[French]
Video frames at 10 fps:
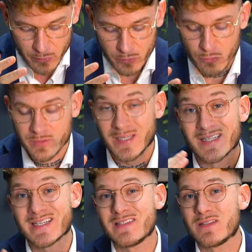pour le coup on a
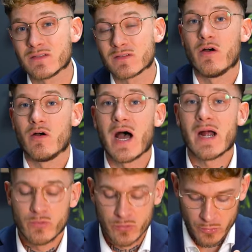une résistance euh,
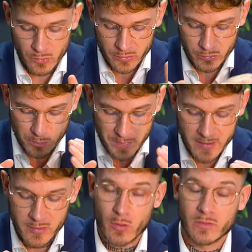à l'usure
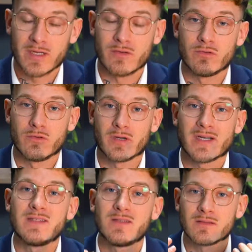supérieure, on a une
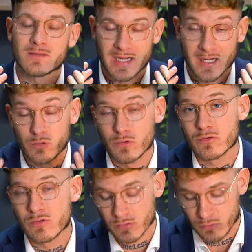résistance à la
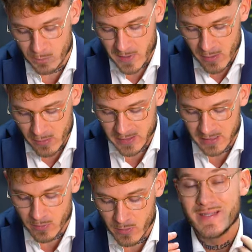corrosion supérieure
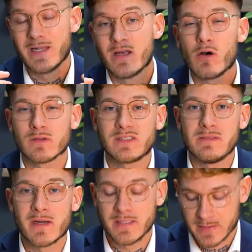également, il est
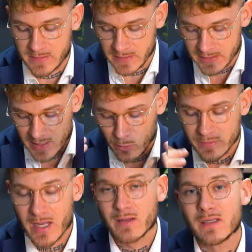anti-magnétique et
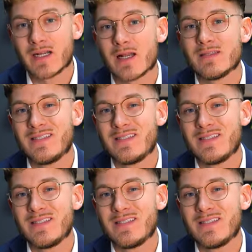on a un éclat